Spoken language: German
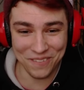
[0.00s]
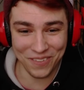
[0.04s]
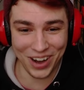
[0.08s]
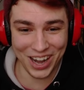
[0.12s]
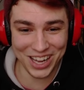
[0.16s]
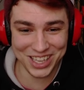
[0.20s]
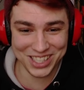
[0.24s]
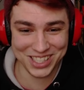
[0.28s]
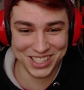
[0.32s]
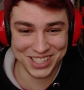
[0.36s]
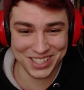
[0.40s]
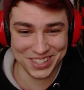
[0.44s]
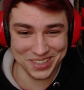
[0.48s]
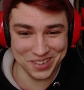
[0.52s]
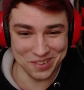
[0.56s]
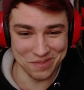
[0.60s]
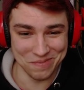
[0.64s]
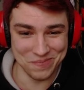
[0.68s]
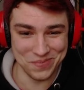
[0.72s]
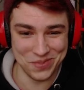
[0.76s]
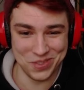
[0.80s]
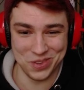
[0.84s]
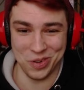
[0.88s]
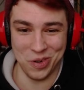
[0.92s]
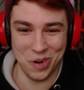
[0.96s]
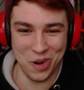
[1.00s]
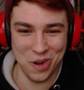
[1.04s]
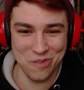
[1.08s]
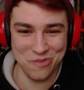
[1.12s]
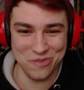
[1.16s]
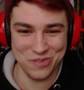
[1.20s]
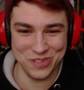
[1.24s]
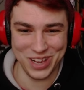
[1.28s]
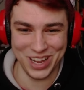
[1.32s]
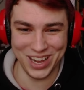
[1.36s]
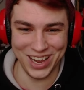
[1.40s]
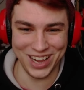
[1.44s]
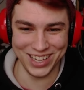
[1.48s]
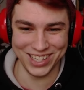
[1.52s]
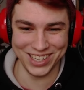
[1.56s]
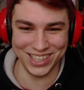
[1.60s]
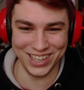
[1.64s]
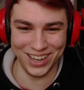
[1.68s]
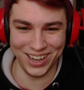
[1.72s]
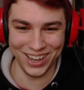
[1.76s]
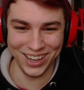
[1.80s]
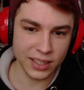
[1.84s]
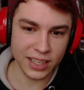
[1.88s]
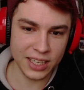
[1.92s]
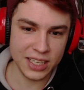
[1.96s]
Was zum Teufel,
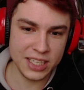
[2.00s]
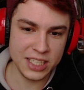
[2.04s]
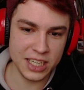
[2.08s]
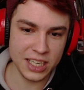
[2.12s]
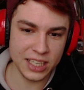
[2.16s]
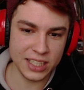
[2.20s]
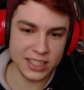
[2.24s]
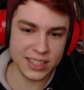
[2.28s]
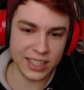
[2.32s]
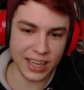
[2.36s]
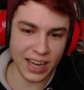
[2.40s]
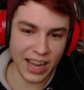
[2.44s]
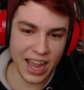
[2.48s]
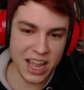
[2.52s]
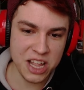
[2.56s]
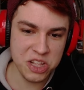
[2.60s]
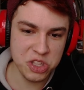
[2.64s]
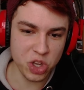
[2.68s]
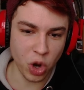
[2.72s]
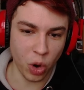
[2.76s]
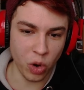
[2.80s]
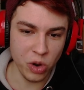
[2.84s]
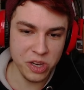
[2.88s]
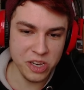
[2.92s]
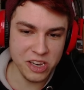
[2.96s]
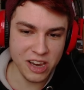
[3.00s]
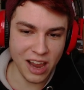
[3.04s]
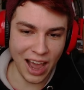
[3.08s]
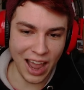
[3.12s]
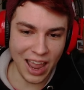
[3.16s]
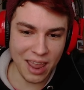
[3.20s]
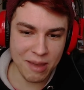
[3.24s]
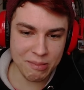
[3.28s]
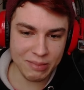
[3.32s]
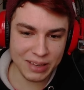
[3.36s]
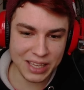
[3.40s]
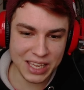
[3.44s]
Alter. Richtige 3 Tonnen heim